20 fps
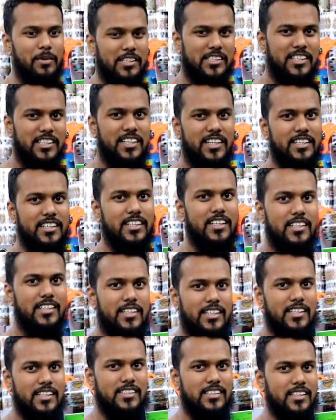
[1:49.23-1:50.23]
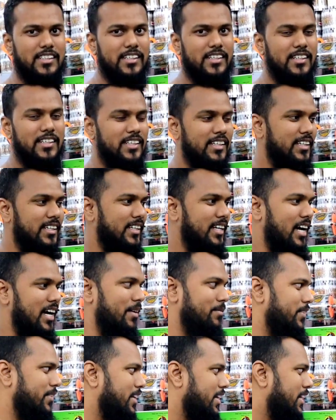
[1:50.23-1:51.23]
মেশিন এটা ঠিক আছে
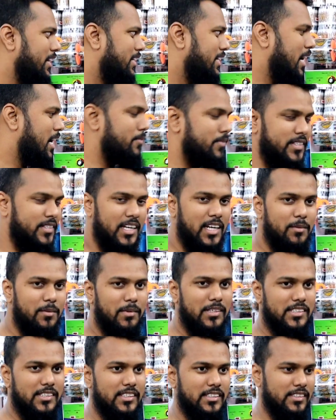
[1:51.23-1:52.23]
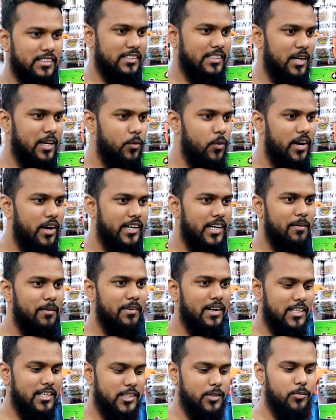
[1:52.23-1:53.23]
আপনার কাপ সিলিং মেশিন যারা ওয়ান টাইম
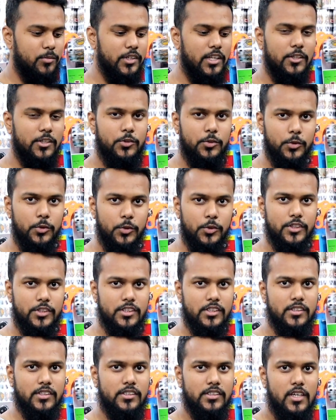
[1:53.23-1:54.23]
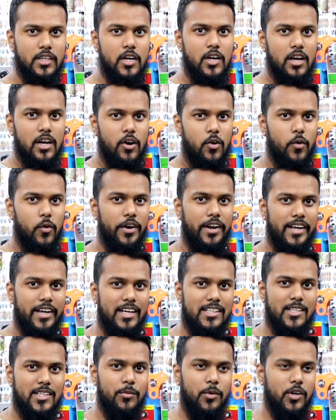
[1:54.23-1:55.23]
গ্লাসের মধ্যে জুস
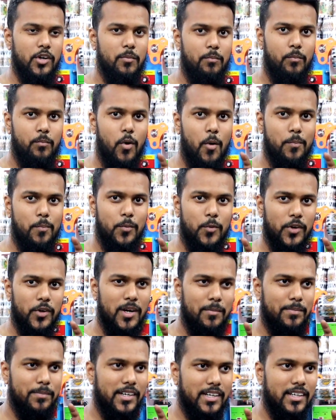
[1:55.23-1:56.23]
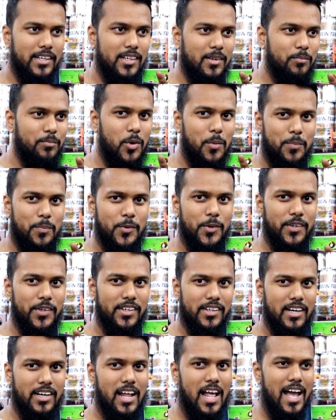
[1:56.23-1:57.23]
অনেকে আছে মনে করেন পপকর্ন আপনারা খান না পপকর্ন
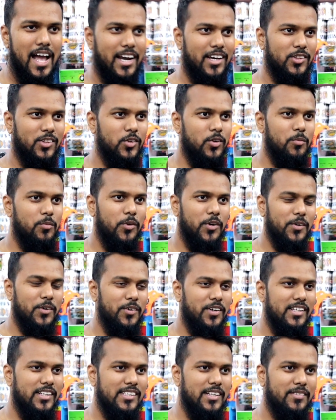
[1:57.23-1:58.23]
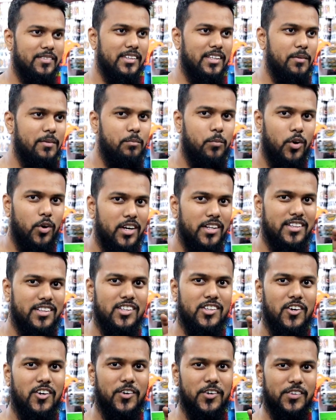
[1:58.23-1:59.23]
হ্যাঁ। আগে তো মনে করেন যে আপনার
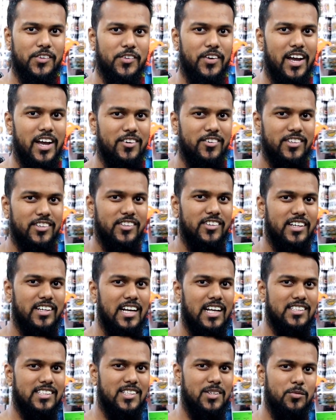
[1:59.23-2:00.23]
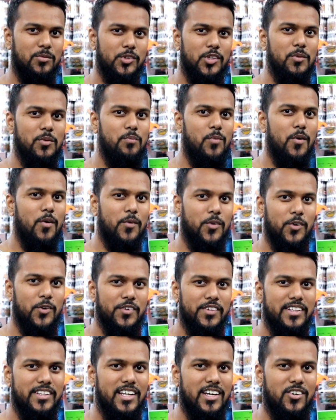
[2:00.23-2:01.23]
পলিতে দেওয়া হইতো এখন কিন্তু গ্লাসের মধ্যে
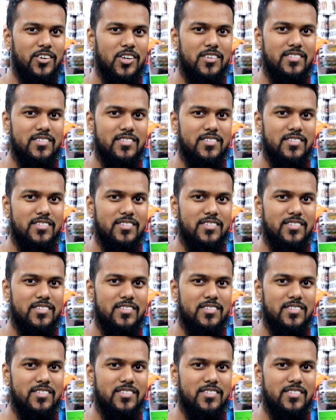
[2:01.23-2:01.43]
পপকর্ন দিয়ে